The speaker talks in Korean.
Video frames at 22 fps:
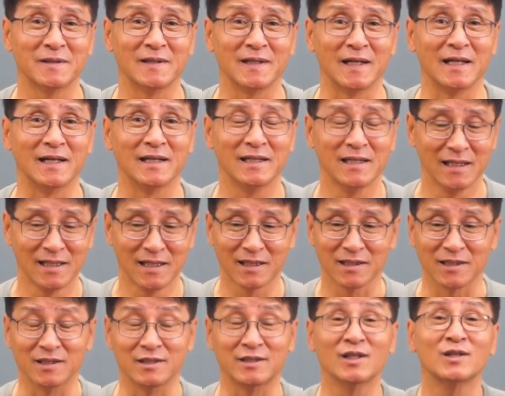예,
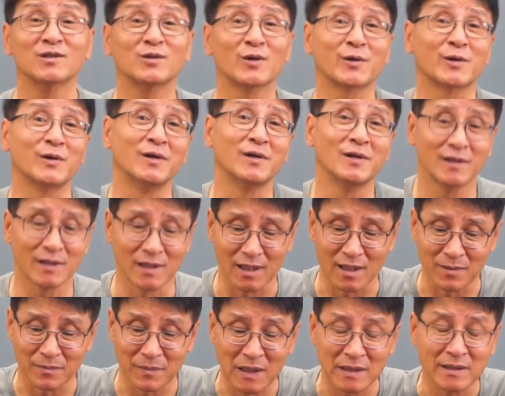그 정도로
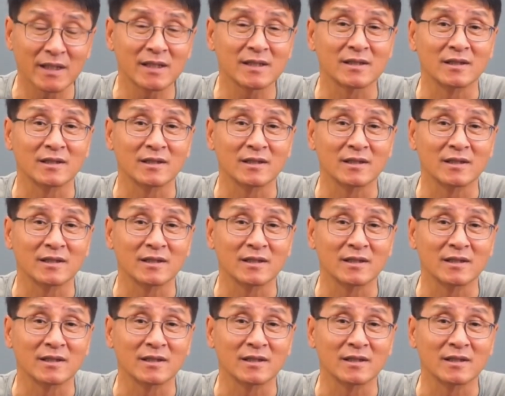예, 배터리